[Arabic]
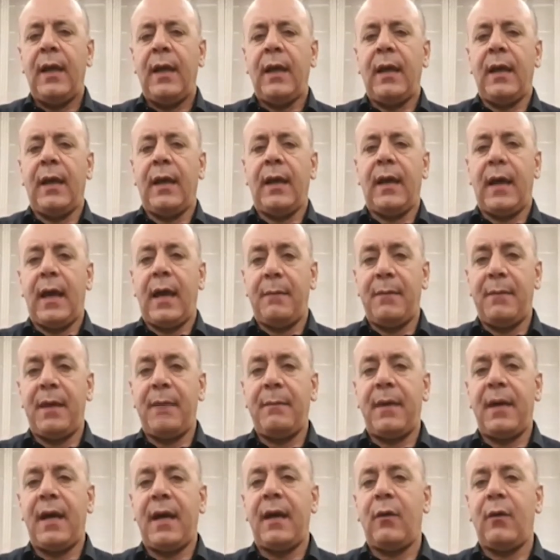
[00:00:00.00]
آه،
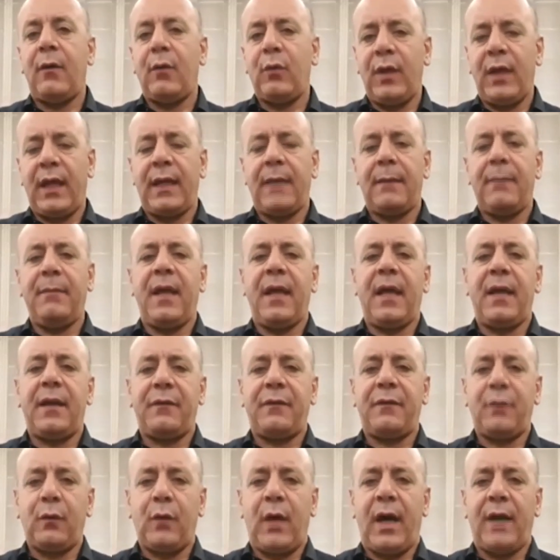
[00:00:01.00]
امامها ونحن بنعرف
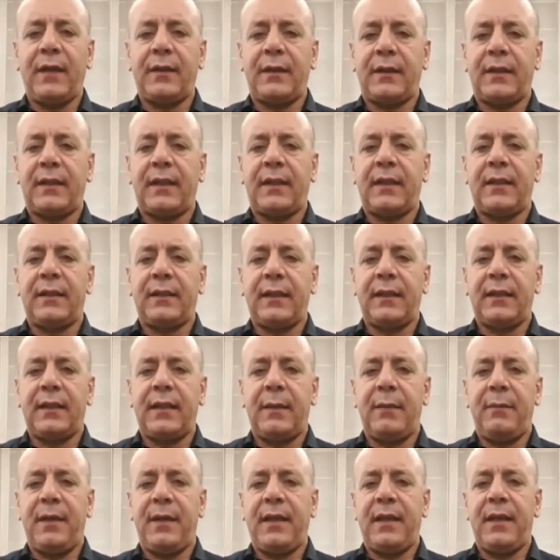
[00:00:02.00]
وحضرتك كنت
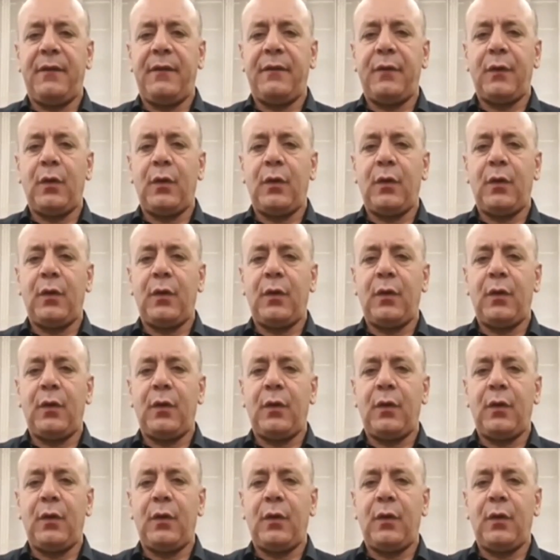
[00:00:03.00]
تتابعي ريف